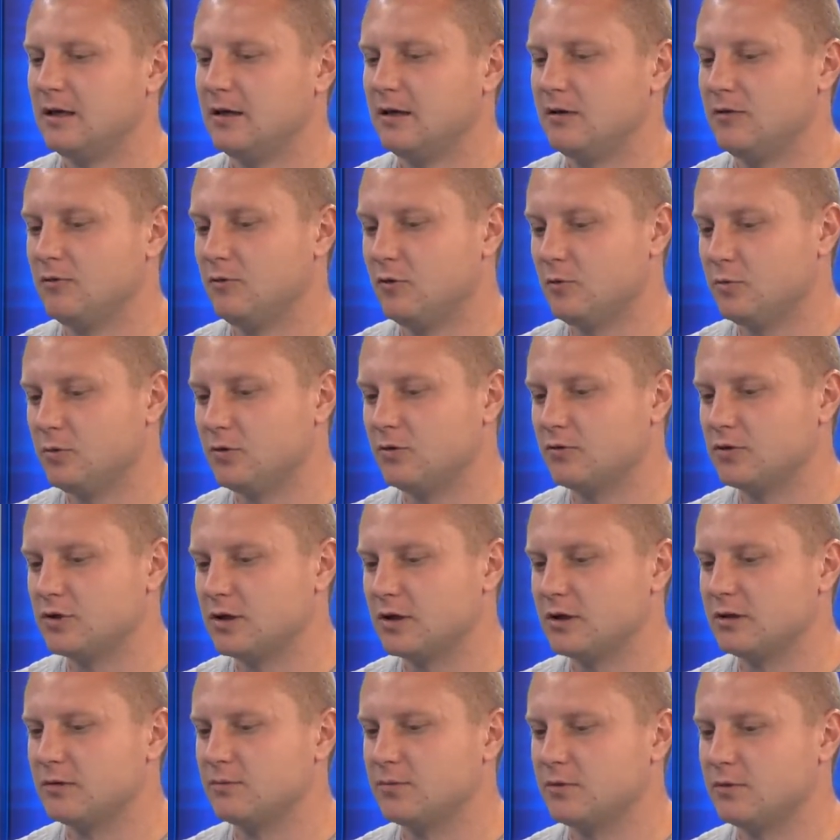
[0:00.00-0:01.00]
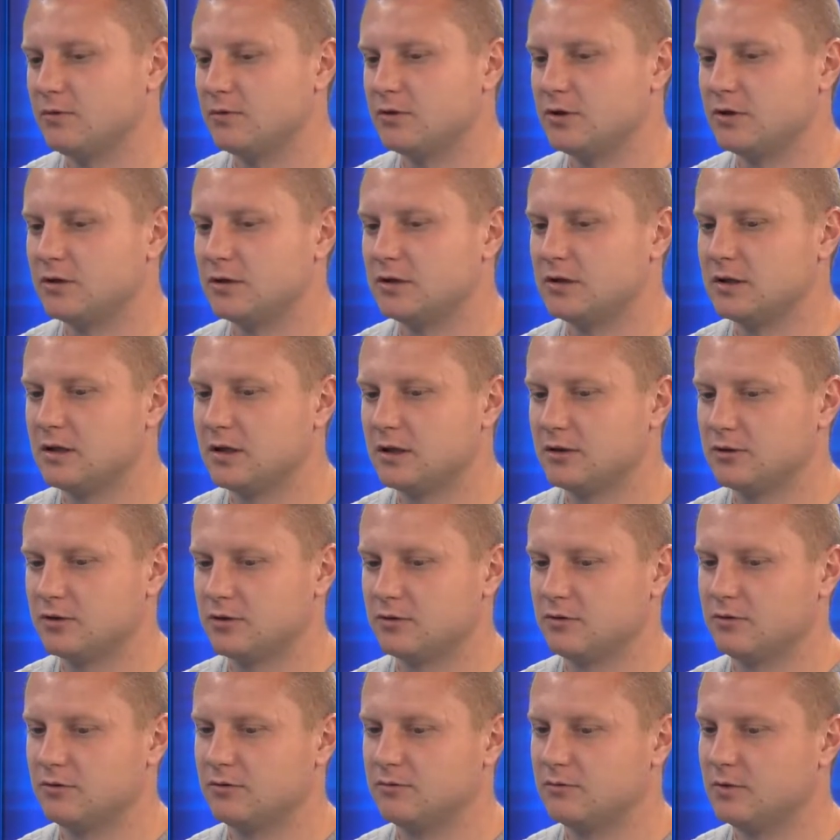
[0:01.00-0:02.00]
Ну и получай, получилось так,
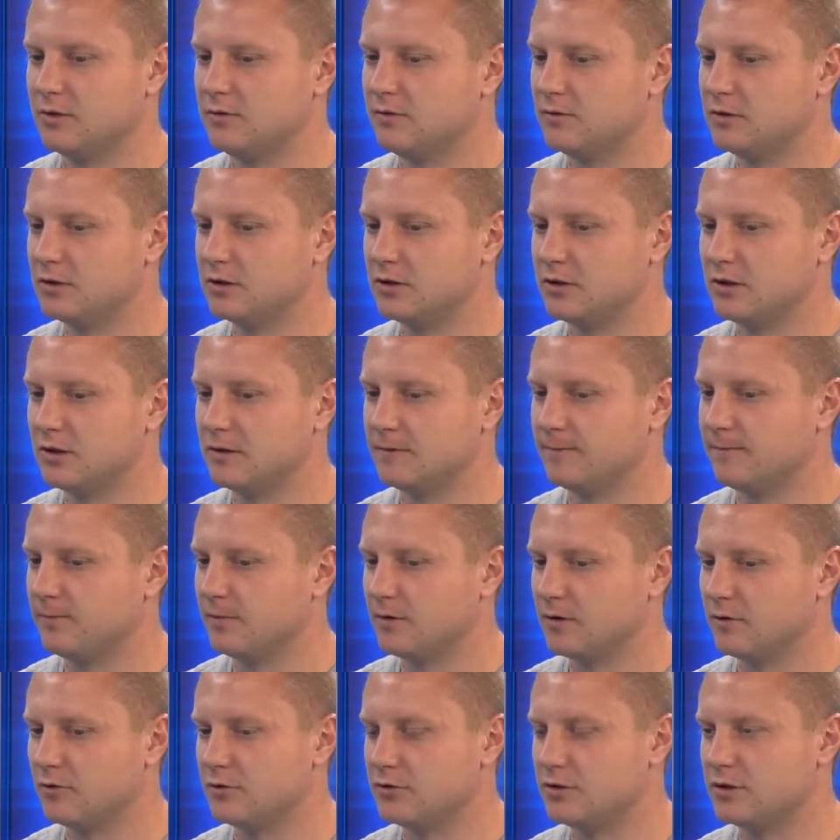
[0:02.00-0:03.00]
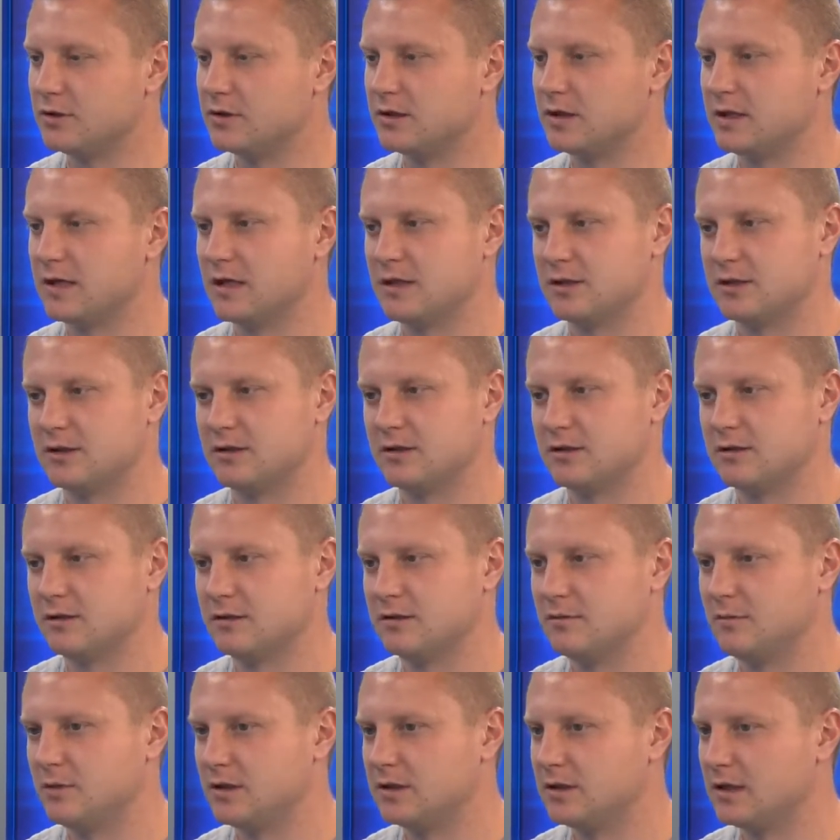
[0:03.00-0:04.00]
что мы вышли очень заряженные
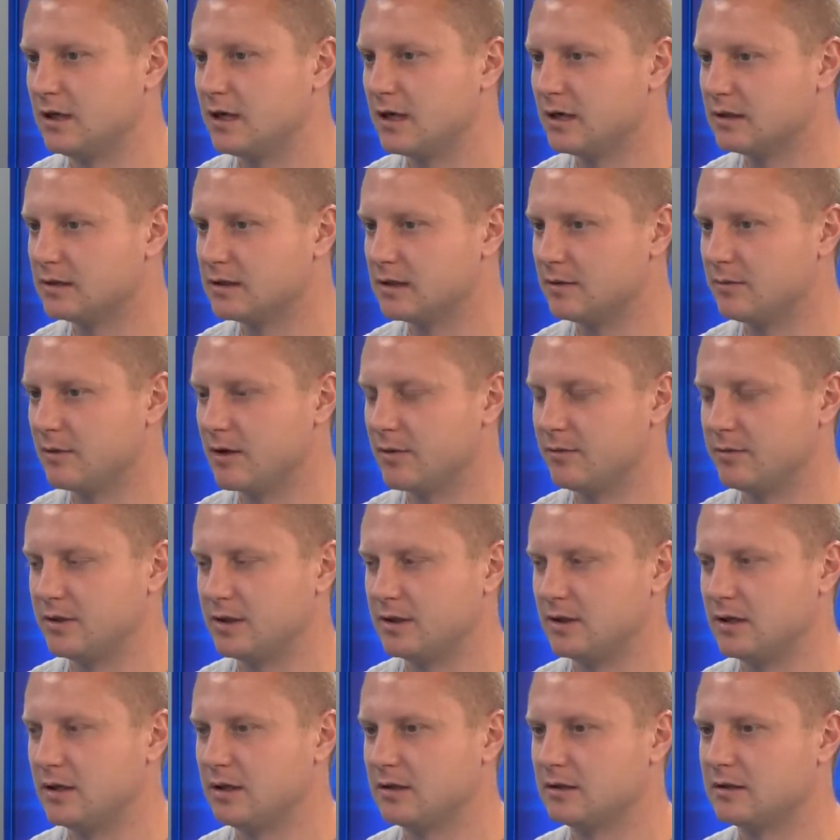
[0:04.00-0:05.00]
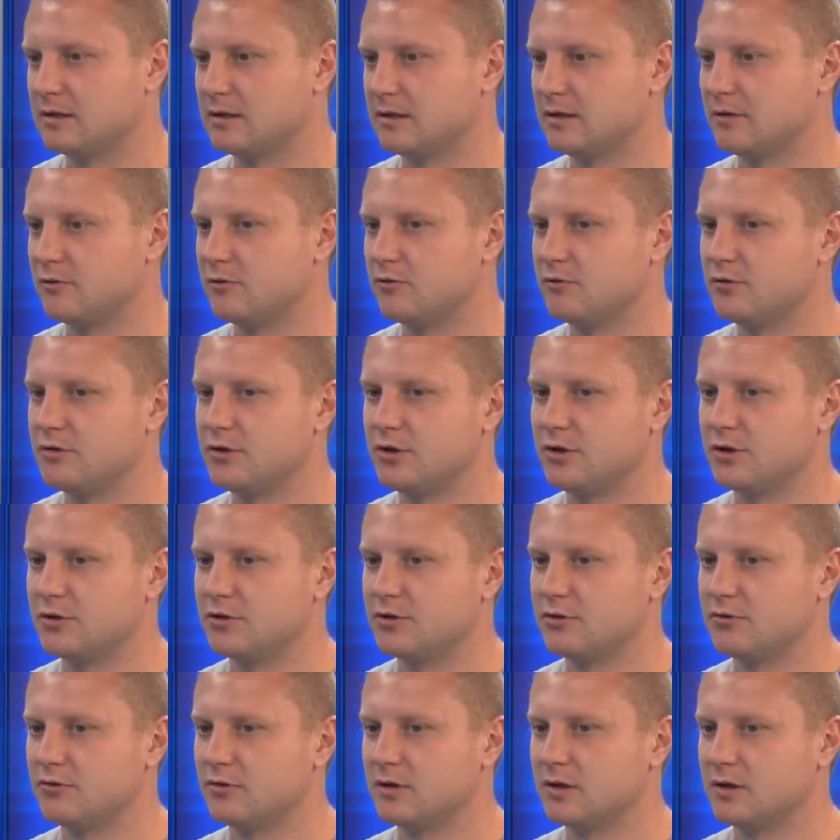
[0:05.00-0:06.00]
с мексиканцами, а мексиканцы такое ощущение,
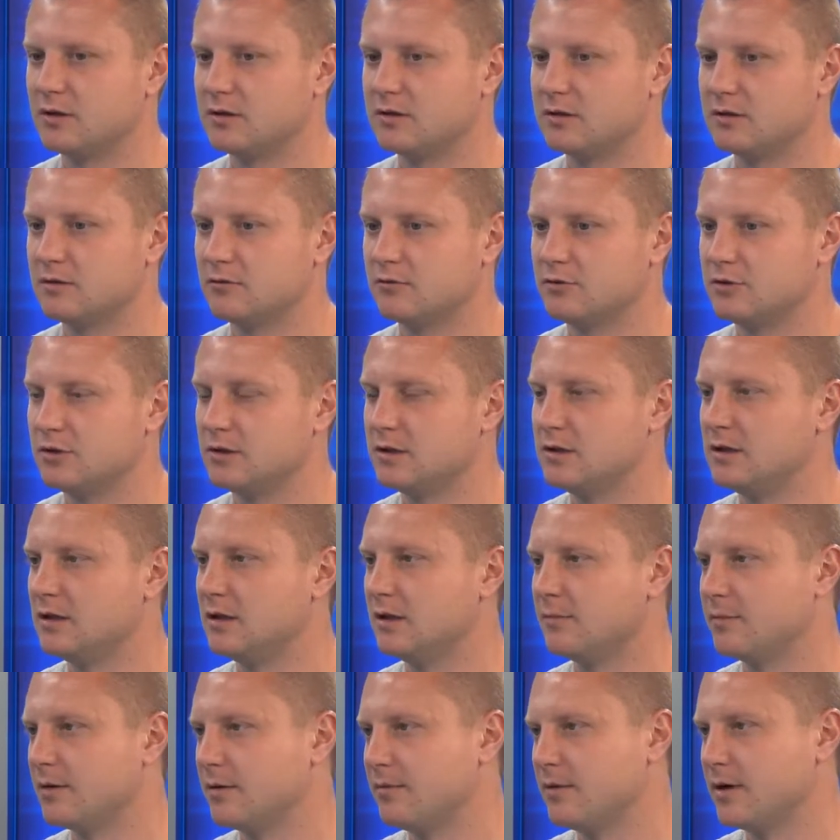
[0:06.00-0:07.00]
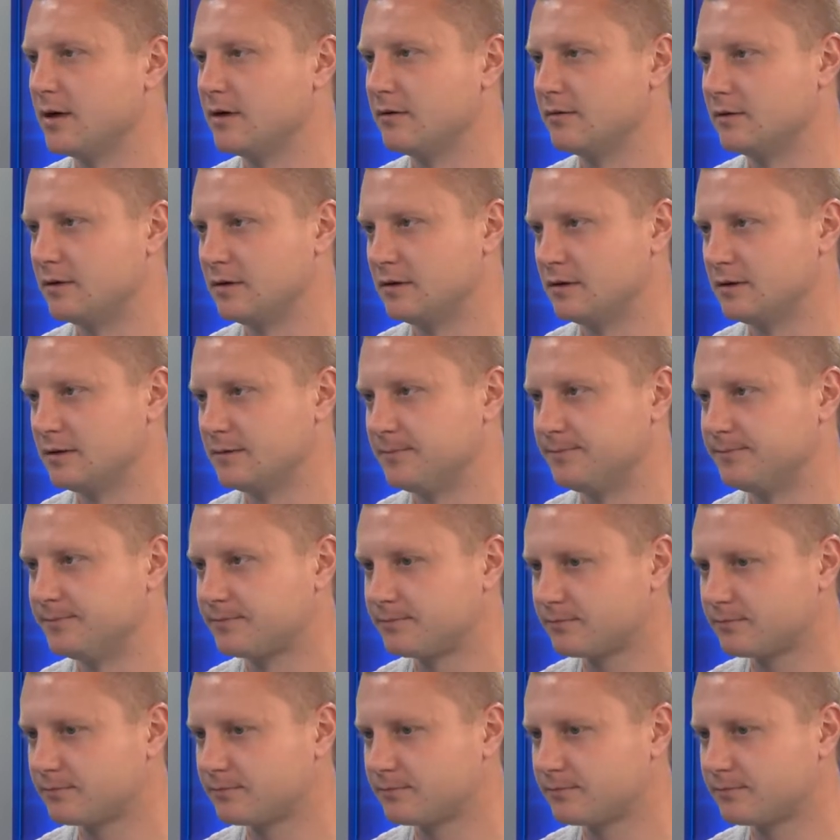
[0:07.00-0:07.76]
что нас очень сильно побаивались.